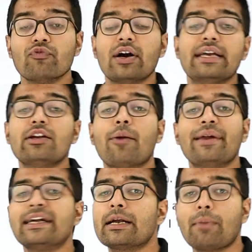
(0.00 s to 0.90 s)
वही
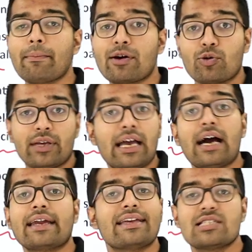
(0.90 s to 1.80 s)
नॉमिनेटेड मेंबर होंगे
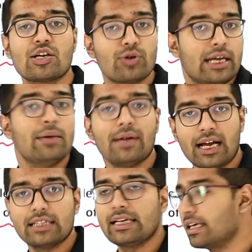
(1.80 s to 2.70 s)
हर किसी को नहीं
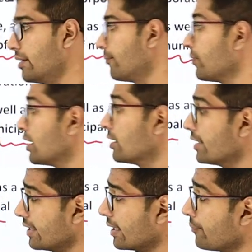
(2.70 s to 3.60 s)
बना देंगे हम
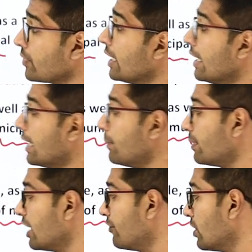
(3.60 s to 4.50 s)
ठीक है इन
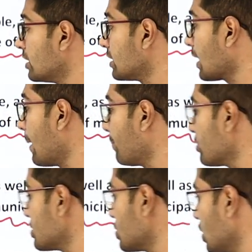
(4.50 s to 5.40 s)
ब्रीफ द
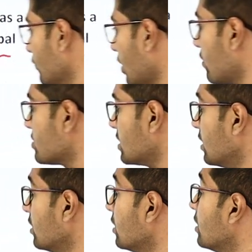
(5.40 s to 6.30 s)
कंपोजिशन ऑफ
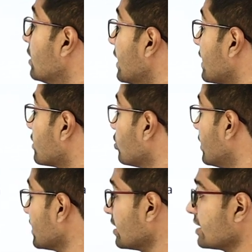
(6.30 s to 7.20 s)
काउंसिल
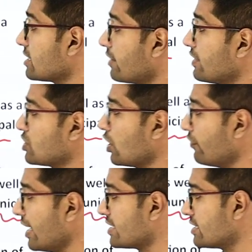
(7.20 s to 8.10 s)
इंक्लूडिंग द रिजर्वेशन
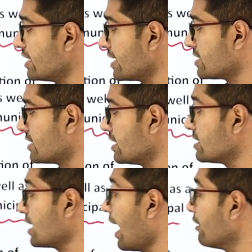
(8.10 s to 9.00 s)
ऑफ एस टी एस टी
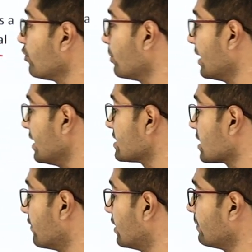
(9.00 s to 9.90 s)
एंड वुमेन इज
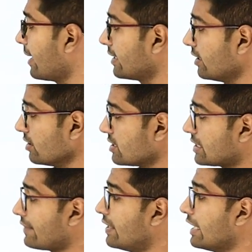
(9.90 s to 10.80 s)
गवर्न बाय द
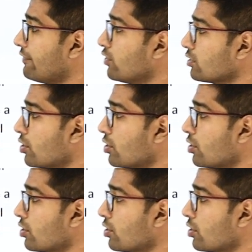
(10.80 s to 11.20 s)
सेवेंटी फोर्थ